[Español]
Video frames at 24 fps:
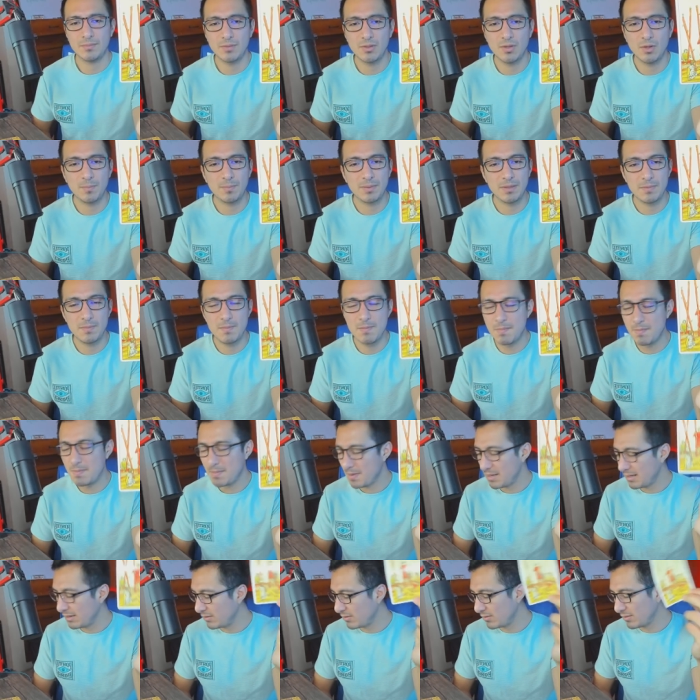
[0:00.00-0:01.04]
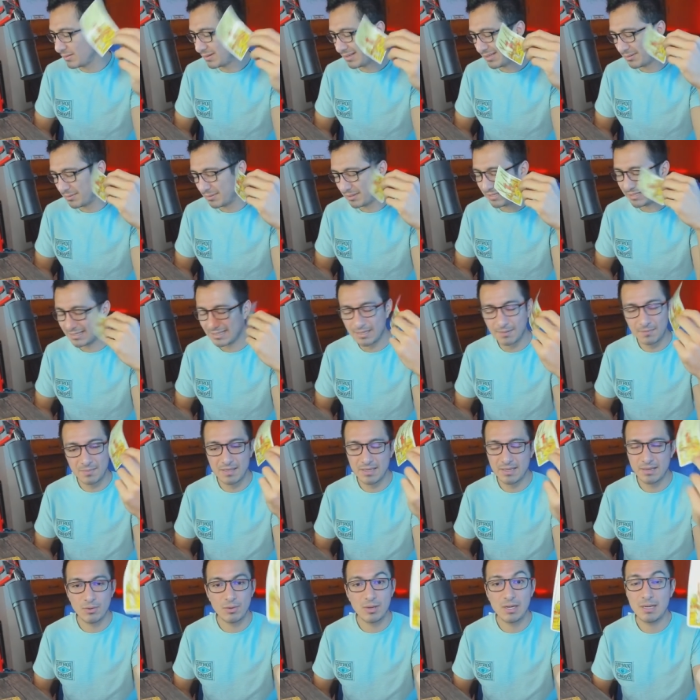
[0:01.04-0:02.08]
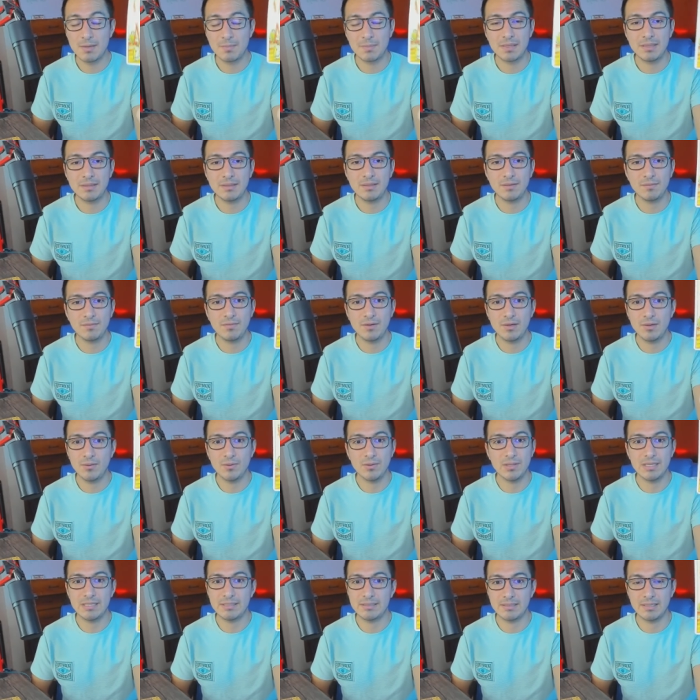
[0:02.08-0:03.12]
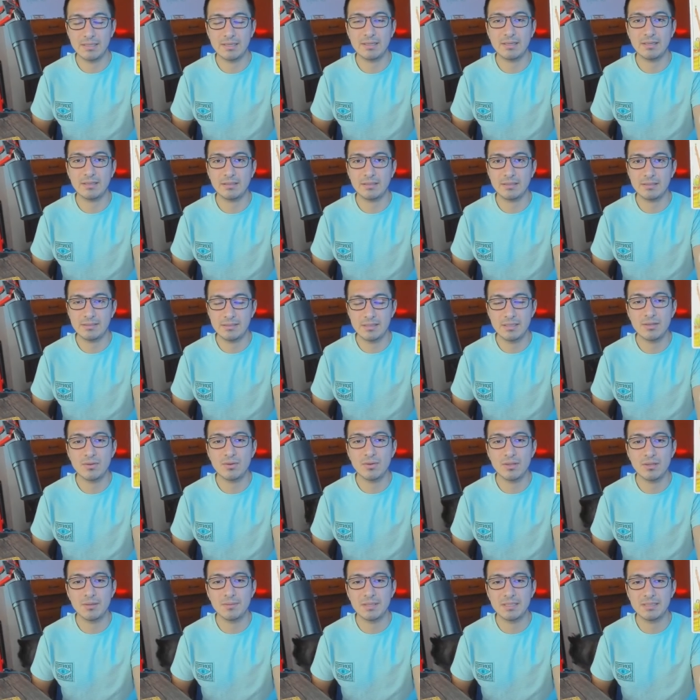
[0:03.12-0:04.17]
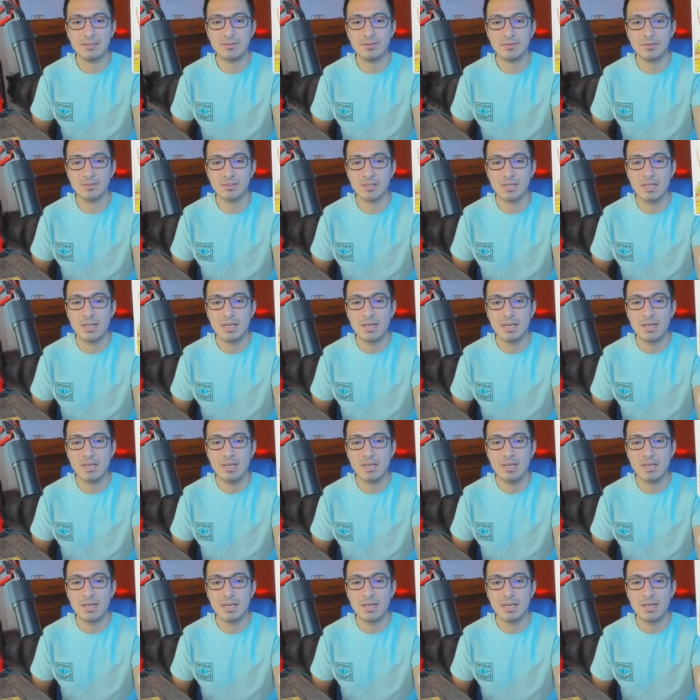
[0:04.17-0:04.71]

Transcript: Lo primero de verdad que me llegó a la mente fue lo de esta carta, 5 de bastos